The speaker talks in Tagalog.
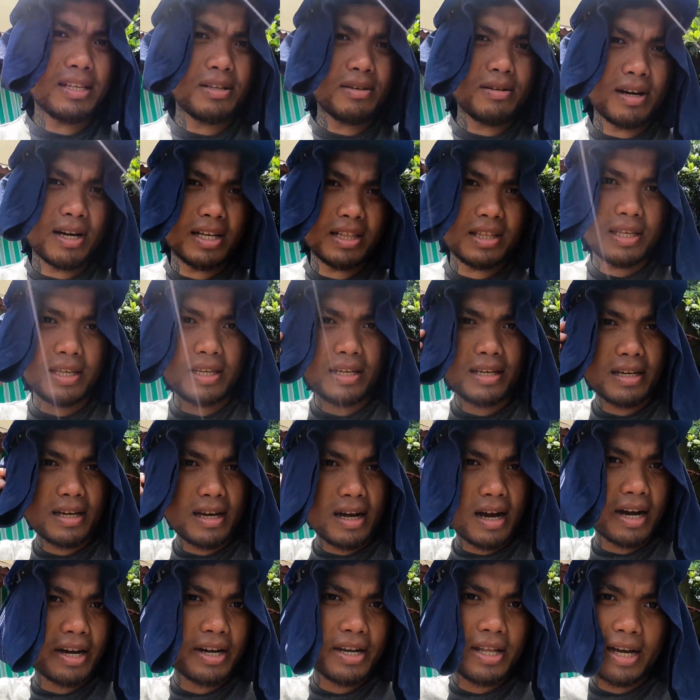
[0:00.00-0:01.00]
natin yung ating
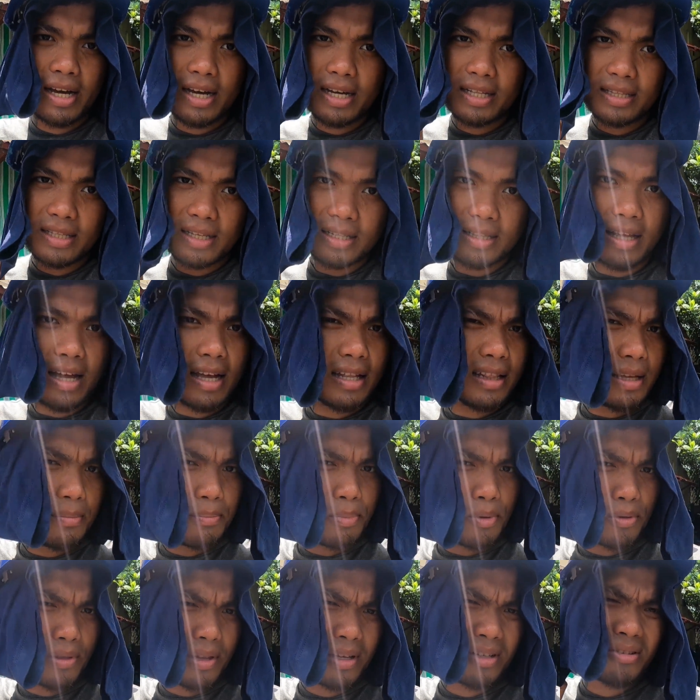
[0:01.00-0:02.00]
uh, hard hat at
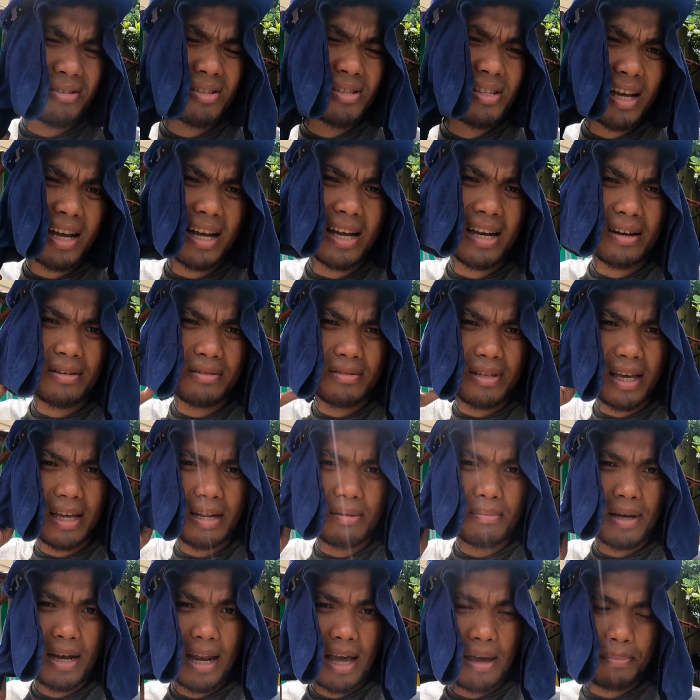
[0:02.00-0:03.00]
ating protection sa araw
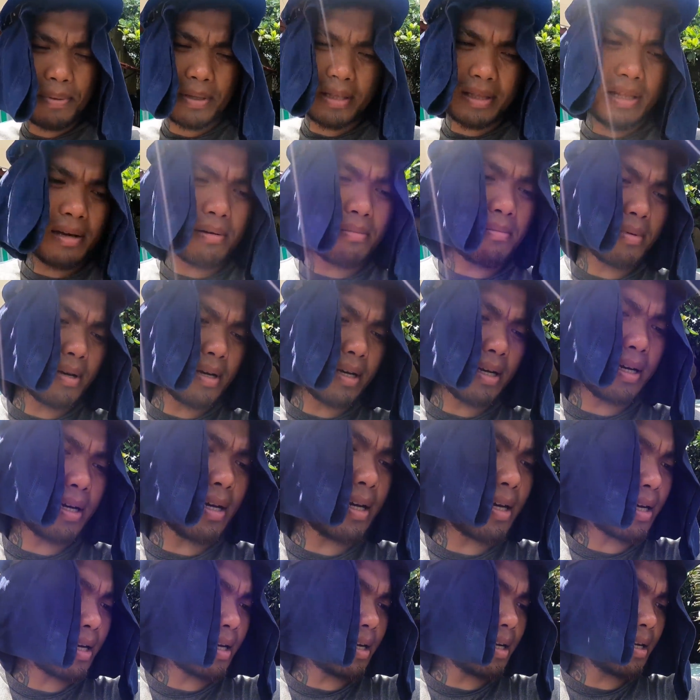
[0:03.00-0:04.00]
dahil malapit na mag
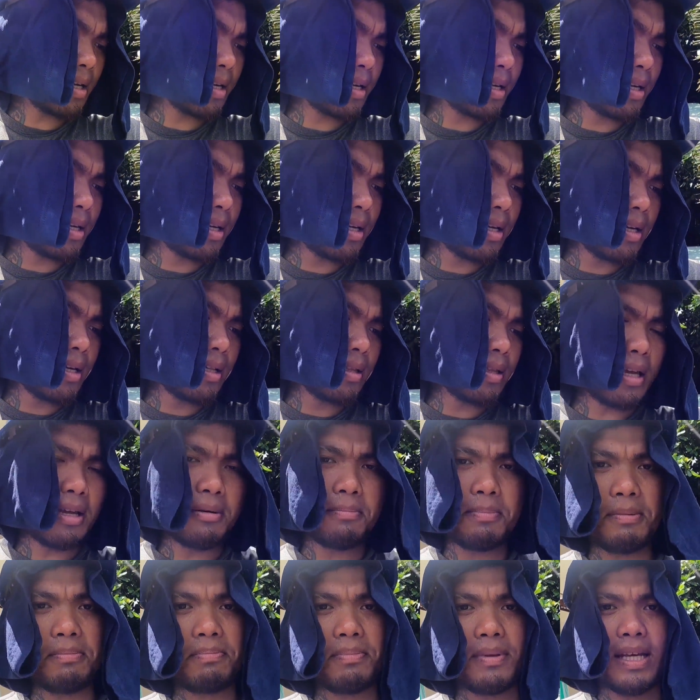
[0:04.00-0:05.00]
uh, ah,
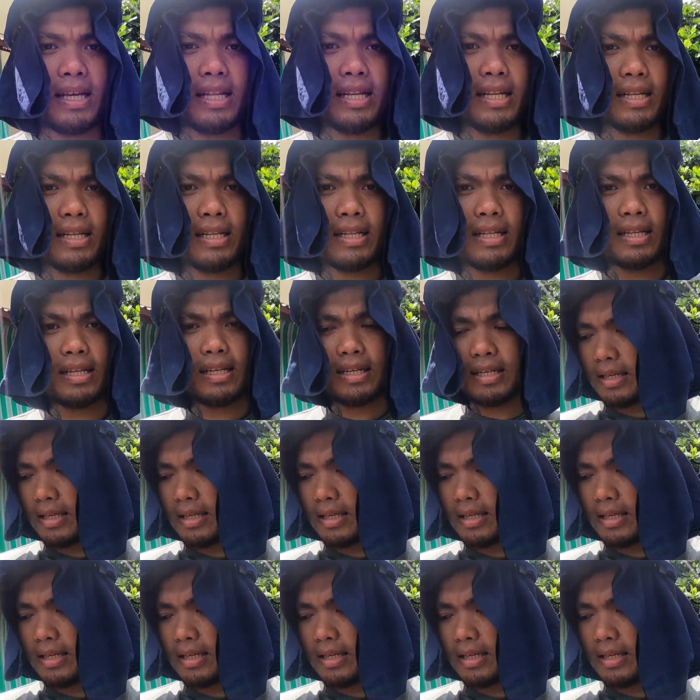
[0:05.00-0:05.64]
10.15.